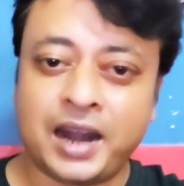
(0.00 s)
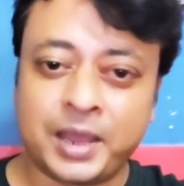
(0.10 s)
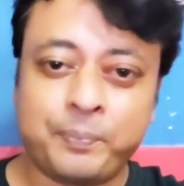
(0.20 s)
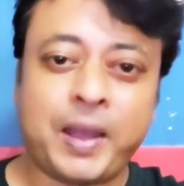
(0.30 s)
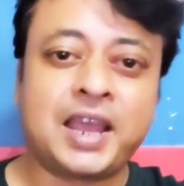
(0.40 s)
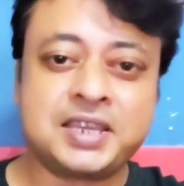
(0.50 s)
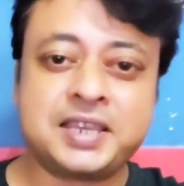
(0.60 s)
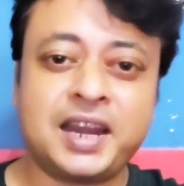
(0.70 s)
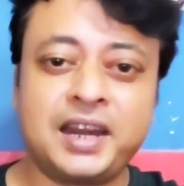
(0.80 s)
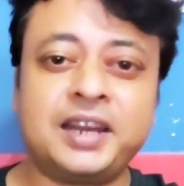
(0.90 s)
আর এই
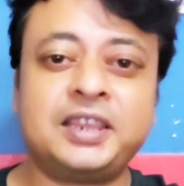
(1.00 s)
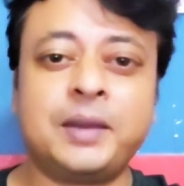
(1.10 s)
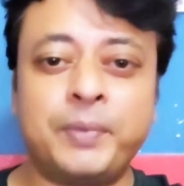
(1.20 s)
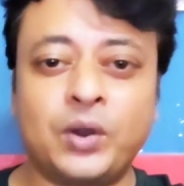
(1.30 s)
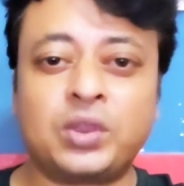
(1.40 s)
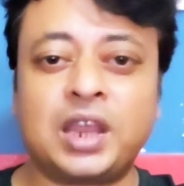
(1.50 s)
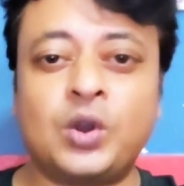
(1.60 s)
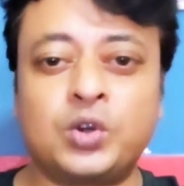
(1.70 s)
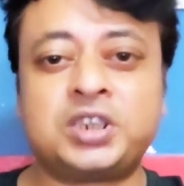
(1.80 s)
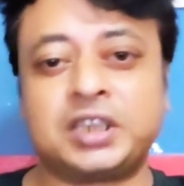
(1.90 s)
পাকিস্তানের নীতির বিরুদ্ধে
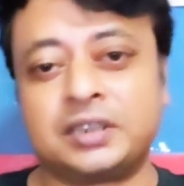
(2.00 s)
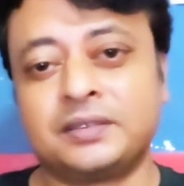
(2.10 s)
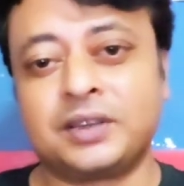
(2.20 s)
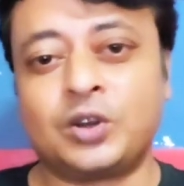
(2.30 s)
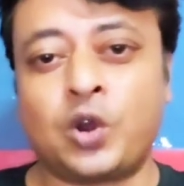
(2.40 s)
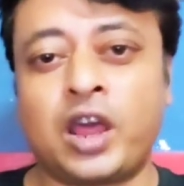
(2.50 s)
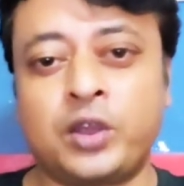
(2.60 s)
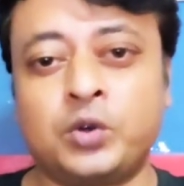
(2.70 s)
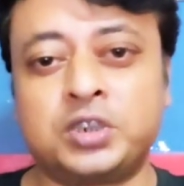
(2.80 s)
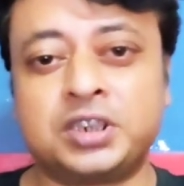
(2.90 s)
লড়ছে
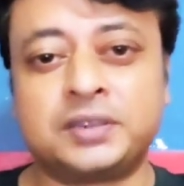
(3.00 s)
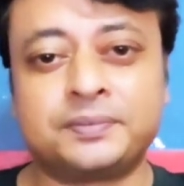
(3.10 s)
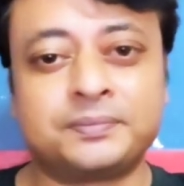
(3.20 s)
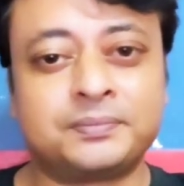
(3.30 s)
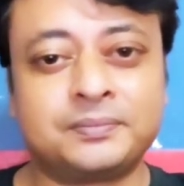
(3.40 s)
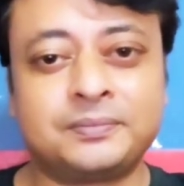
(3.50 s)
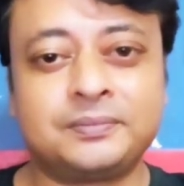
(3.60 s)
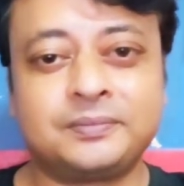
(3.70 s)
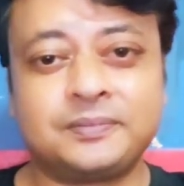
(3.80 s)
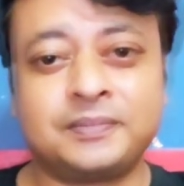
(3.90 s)
লড়াই করছে
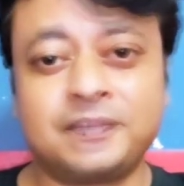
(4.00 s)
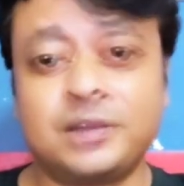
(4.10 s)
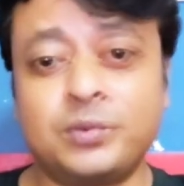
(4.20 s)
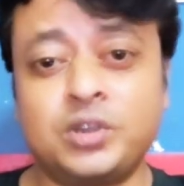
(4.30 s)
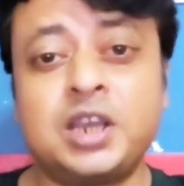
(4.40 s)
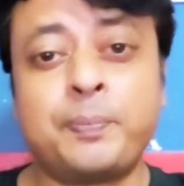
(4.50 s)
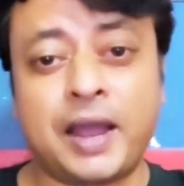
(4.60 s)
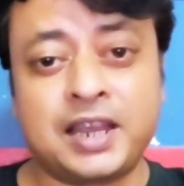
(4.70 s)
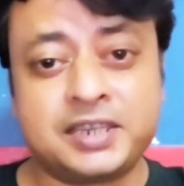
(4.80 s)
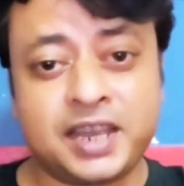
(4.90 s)
এই যে তৃণমূল যে
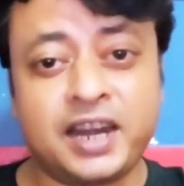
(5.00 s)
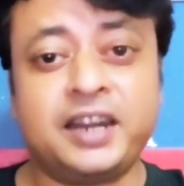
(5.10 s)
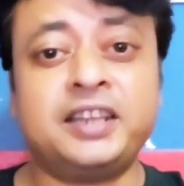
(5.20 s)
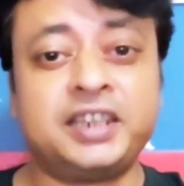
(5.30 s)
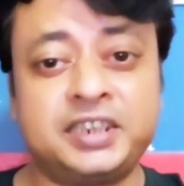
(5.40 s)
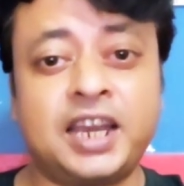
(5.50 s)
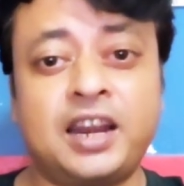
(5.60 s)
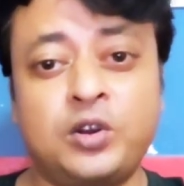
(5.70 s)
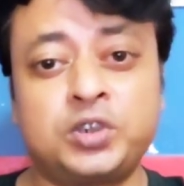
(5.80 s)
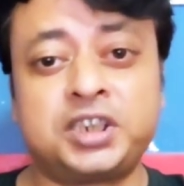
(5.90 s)
পাকিস্তানের নীতি
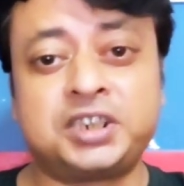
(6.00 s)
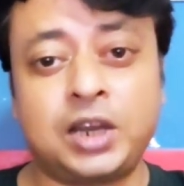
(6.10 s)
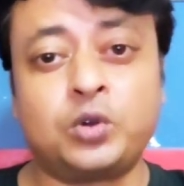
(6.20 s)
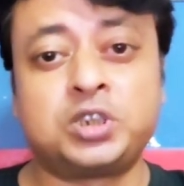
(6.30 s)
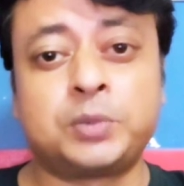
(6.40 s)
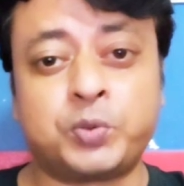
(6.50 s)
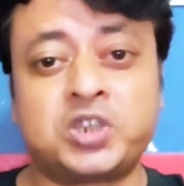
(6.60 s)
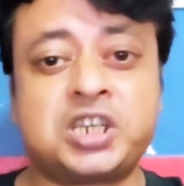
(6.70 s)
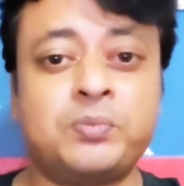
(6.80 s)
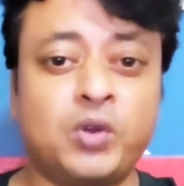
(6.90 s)
চালানোর চেষ্টা করছে
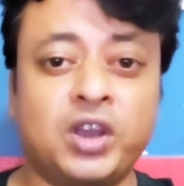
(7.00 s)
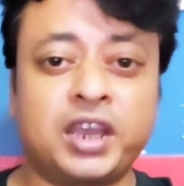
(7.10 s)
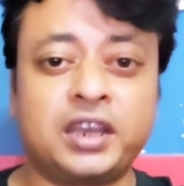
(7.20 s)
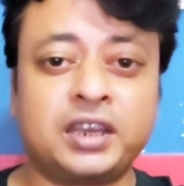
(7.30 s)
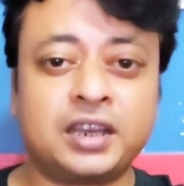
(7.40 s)
পশ্চিমবঙ্গে